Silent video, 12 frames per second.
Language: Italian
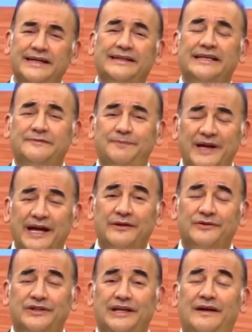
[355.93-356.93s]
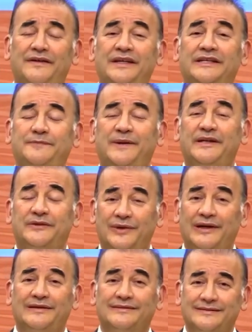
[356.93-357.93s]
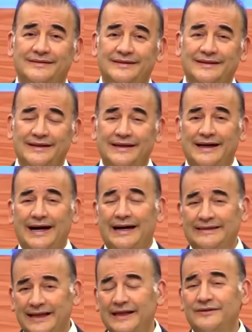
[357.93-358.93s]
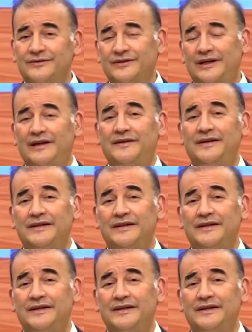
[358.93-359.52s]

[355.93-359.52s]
o, sve- eh, o sveglie nella nostra vita spirituale,